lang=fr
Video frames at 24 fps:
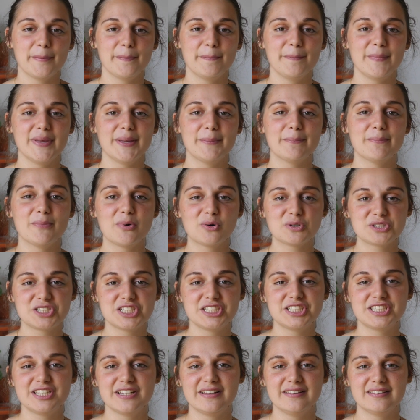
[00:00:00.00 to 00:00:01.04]
Mais
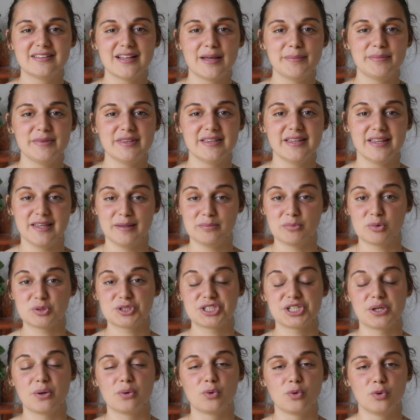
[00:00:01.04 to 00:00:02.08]
manger chez des amis et
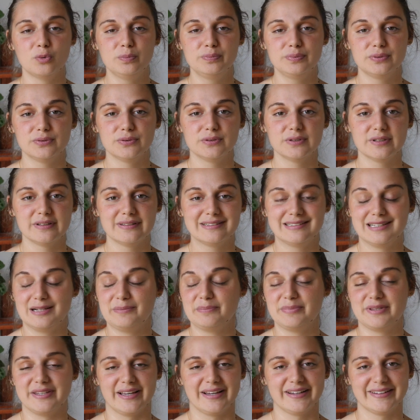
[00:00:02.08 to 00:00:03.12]
manger en groupe, c'est
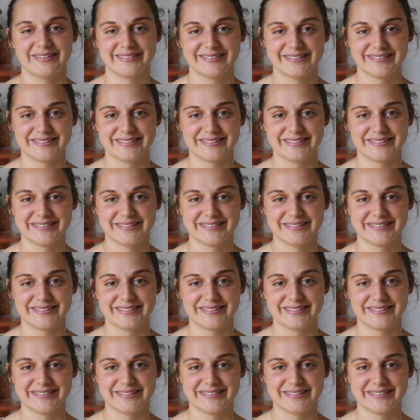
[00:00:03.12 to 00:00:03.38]
le pire.